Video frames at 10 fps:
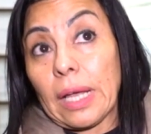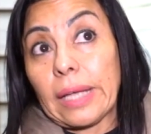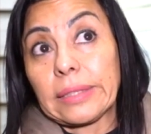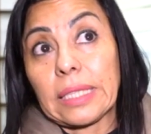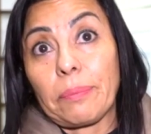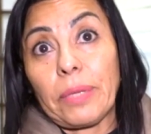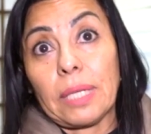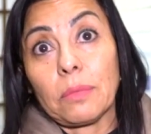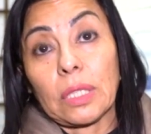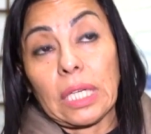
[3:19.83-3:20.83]
Así que
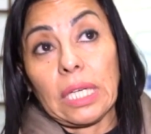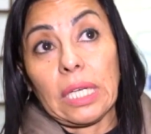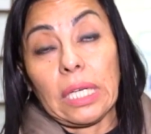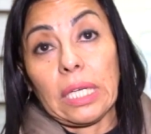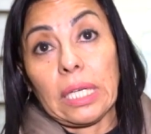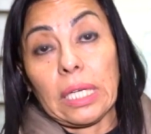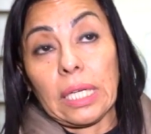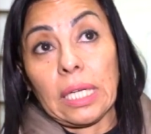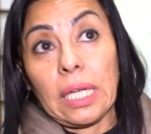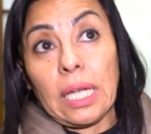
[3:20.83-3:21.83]
esperemos
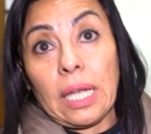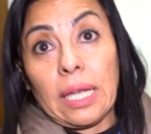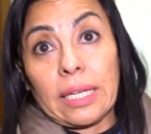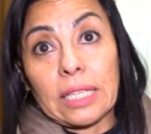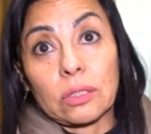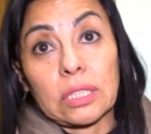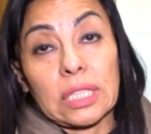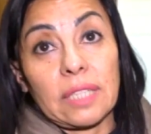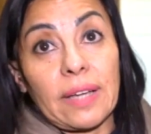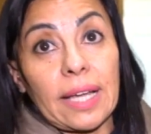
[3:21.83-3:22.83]
que, que eso se
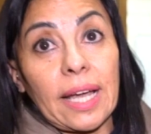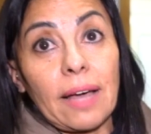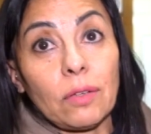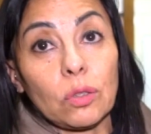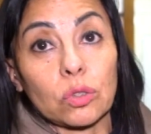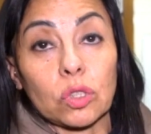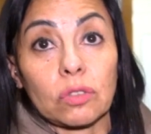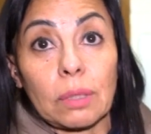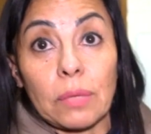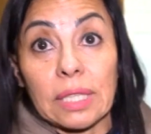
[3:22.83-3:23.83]
lleve a cabo. Nosotros
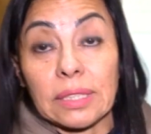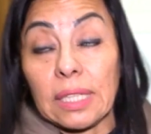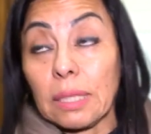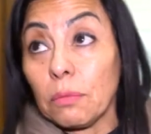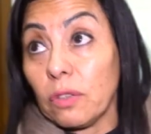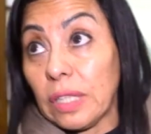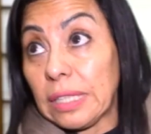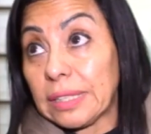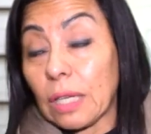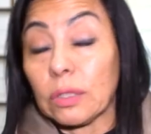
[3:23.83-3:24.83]
vamos a seguir
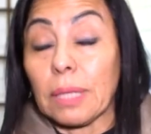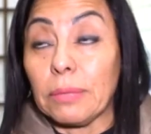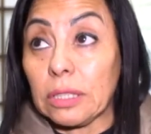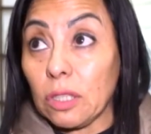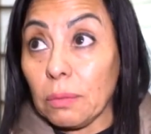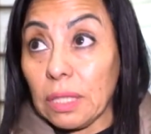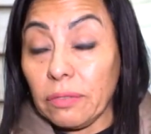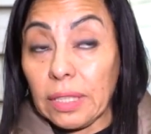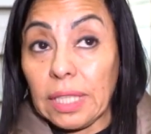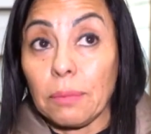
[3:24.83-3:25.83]
movilizados, también se lo
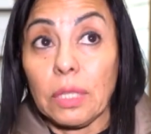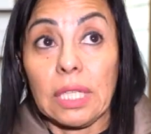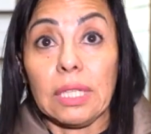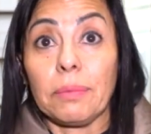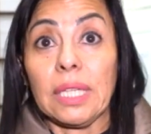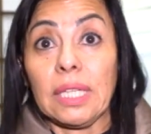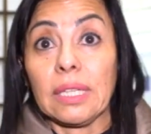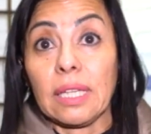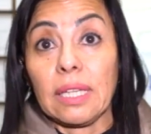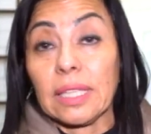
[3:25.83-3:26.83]
manifestamos, que
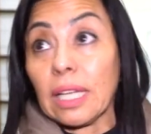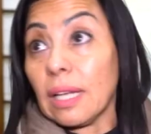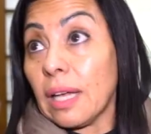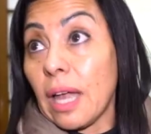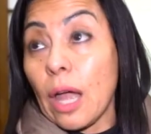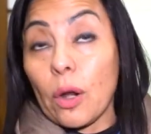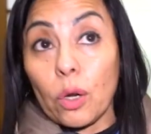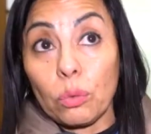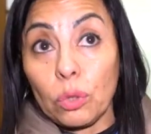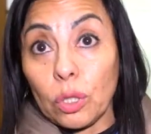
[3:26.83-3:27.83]
independiente de esta
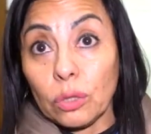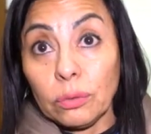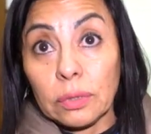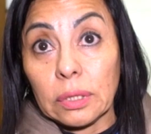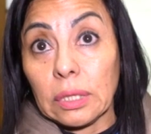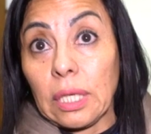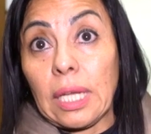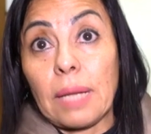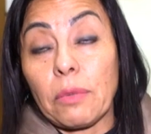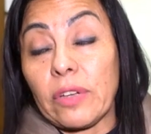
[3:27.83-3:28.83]
reunión,
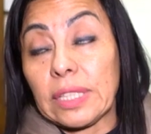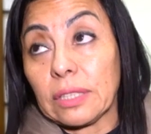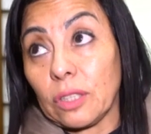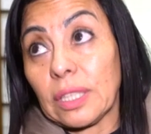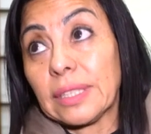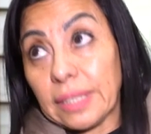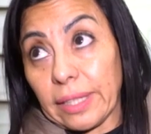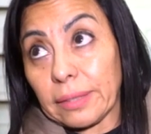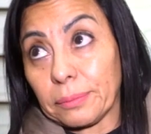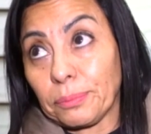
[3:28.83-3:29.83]
las movilizaciones
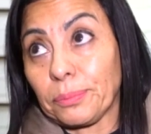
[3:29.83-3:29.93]
siguen.